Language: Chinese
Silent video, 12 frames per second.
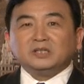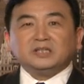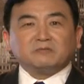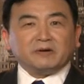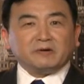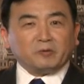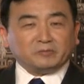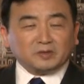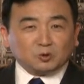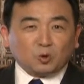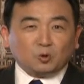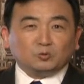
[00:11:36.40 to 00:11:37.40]
因为我们的
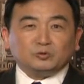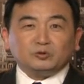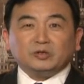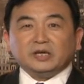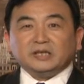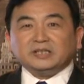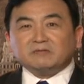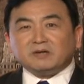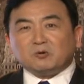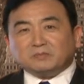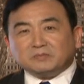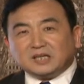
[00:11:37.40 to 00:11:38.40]
恐惧，因为
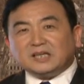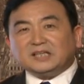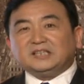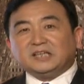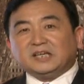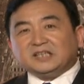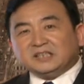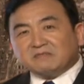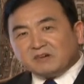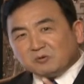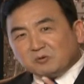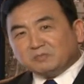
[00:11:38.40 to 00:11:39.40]
我们的利益，因
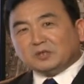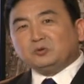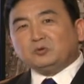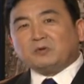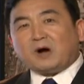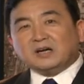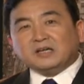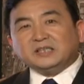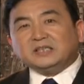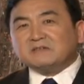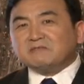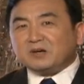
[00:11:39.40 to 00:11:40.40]
为我们的欲望，
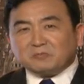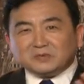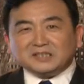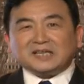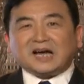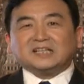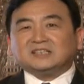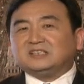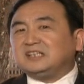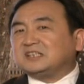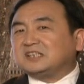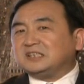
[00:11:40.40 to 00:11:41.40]
因为我们的家庭，
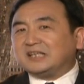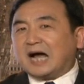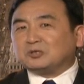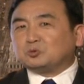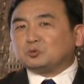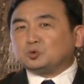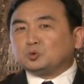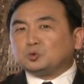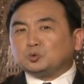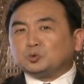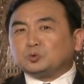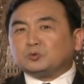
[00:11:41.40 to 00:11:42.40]
你可以拿出
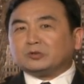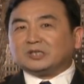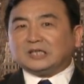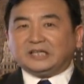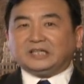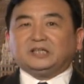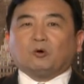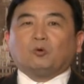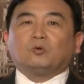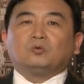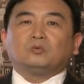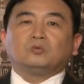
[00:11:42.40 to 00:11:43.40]
诸多的理由，